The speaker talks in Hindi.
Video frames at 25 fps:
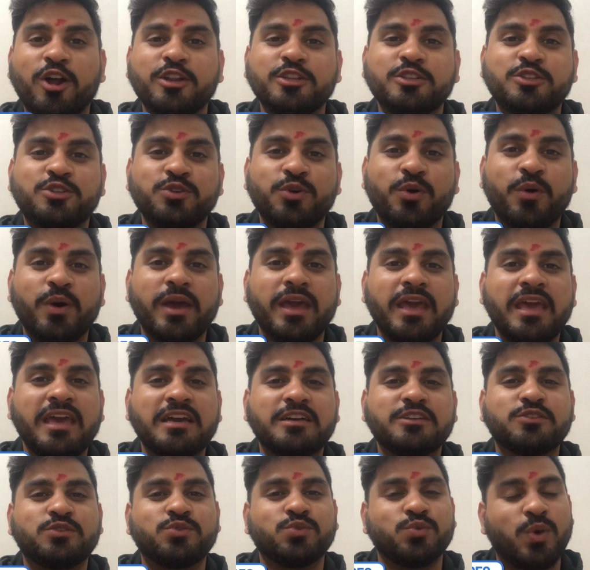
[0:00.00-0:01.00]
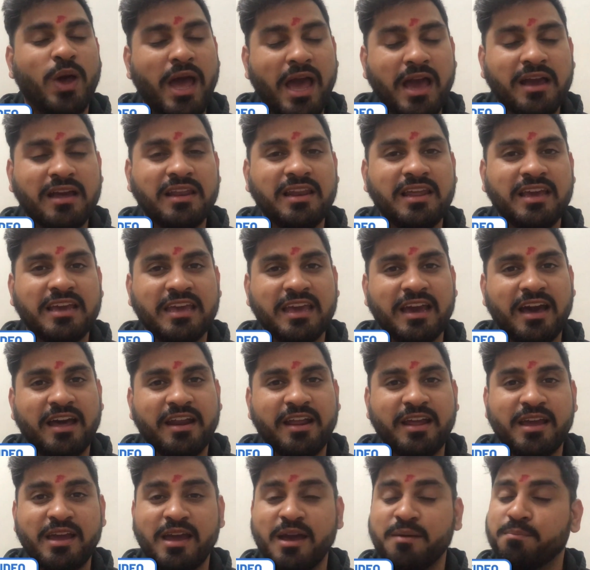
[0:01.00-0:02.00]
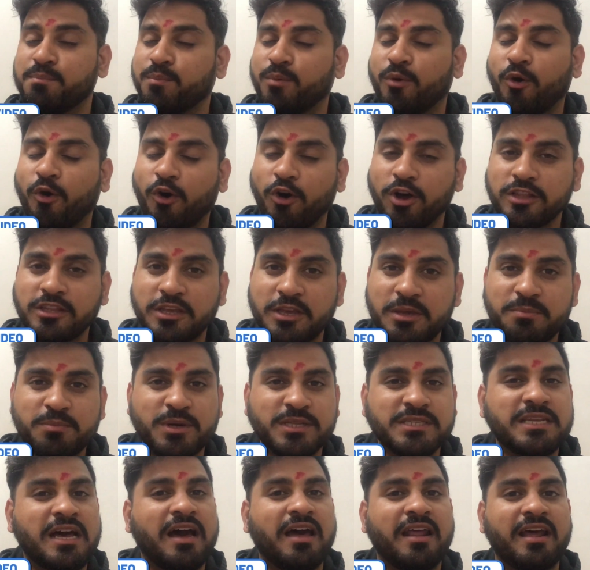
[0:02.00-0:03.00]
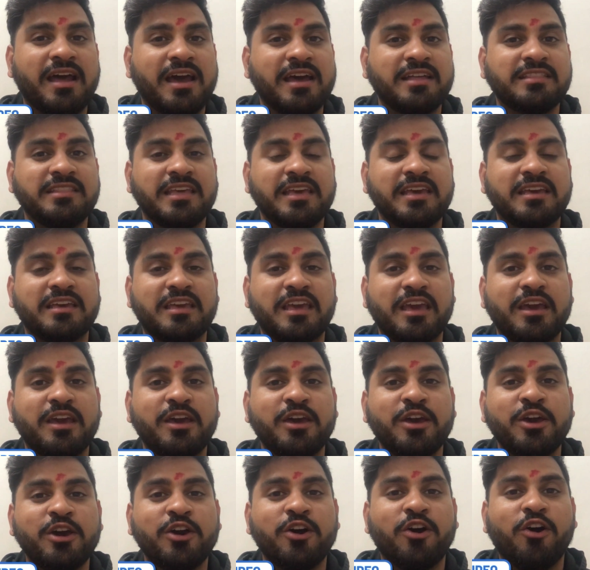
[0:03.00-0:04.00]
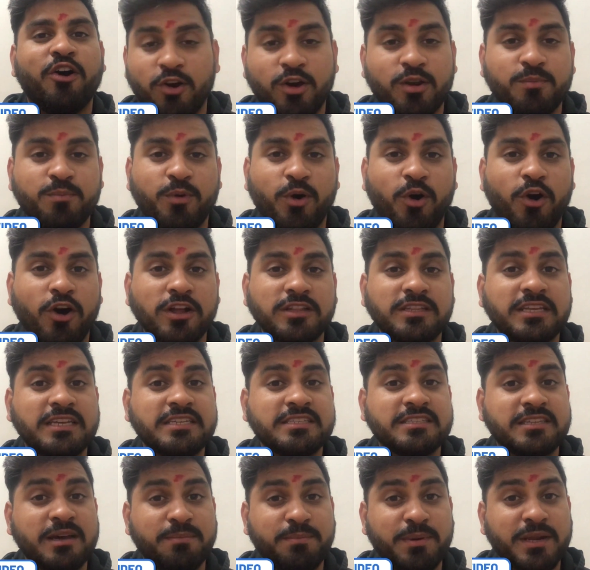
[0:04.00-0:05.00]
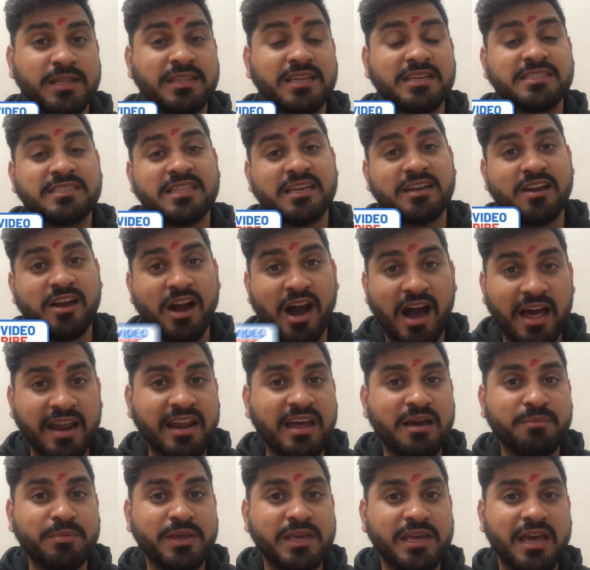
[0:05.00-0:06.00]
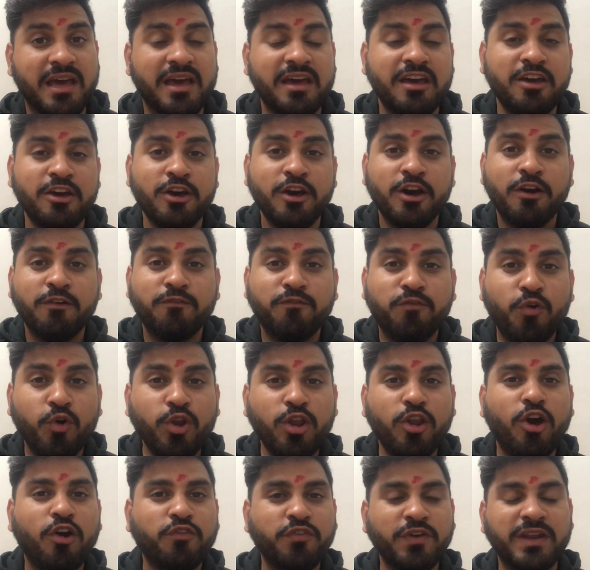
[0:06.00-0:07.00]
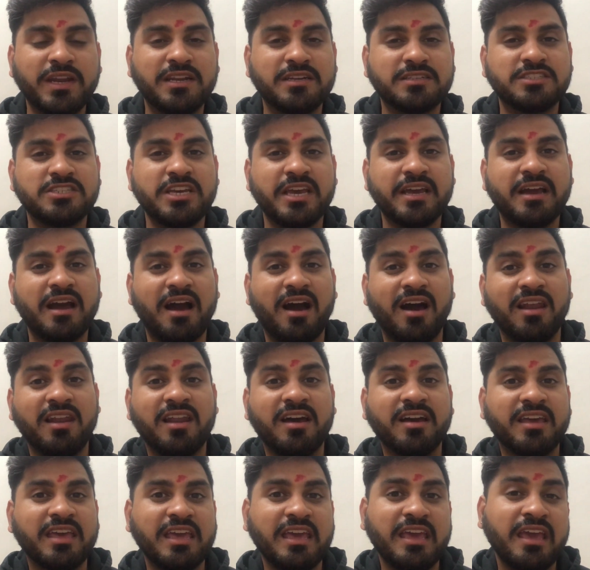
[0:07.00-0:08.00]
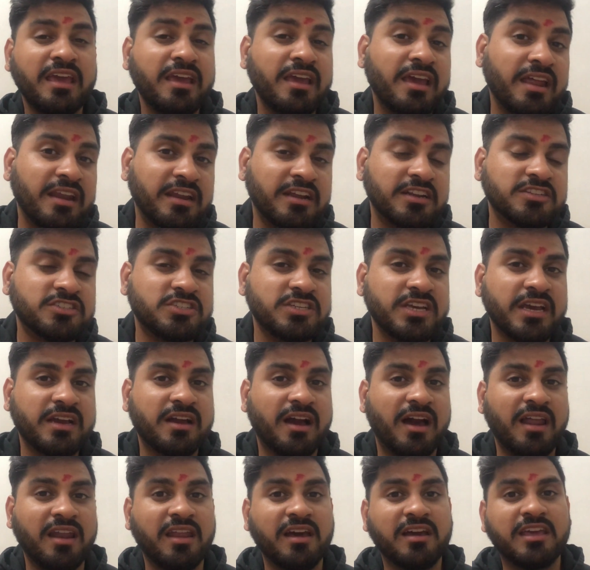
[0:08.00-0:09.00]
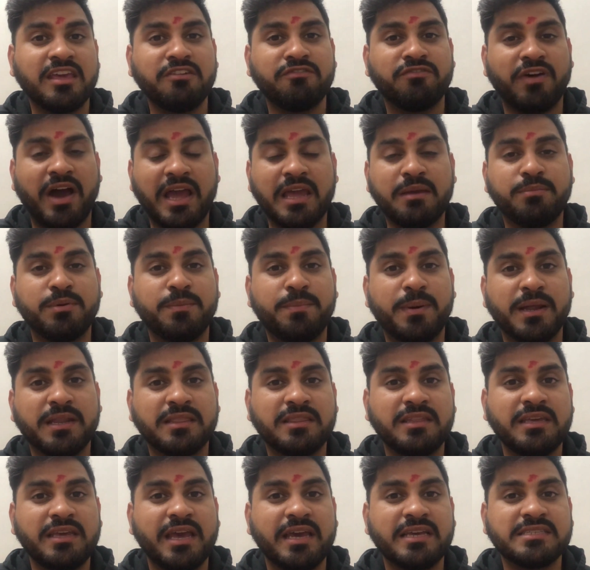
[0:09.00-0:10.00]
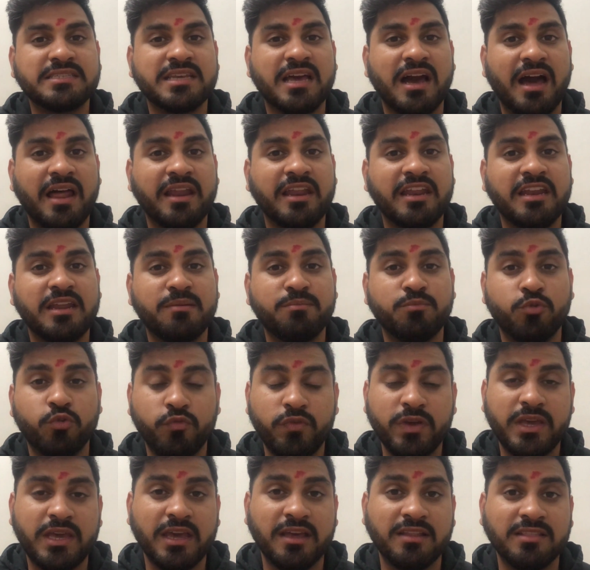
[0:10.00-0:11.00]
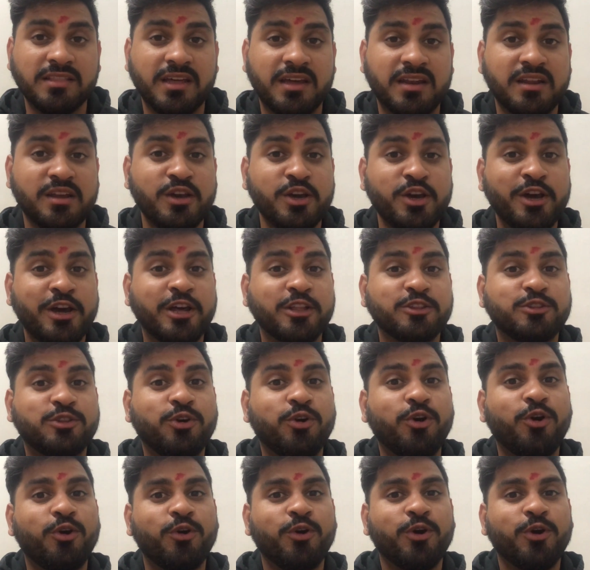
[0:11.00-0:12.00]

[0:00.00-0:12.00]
और जो एक स्वैग लेके आ रहे हैं बहुत ही मज़ा आ रहा है देख के और बहुत ही ज़बरदस्त गाना भी है फुल ऑफ एनर्जी एक अलग ही एनर्जी एक अलग ही वाइब भर दी है इस गाने ने मूवी के अंदर तो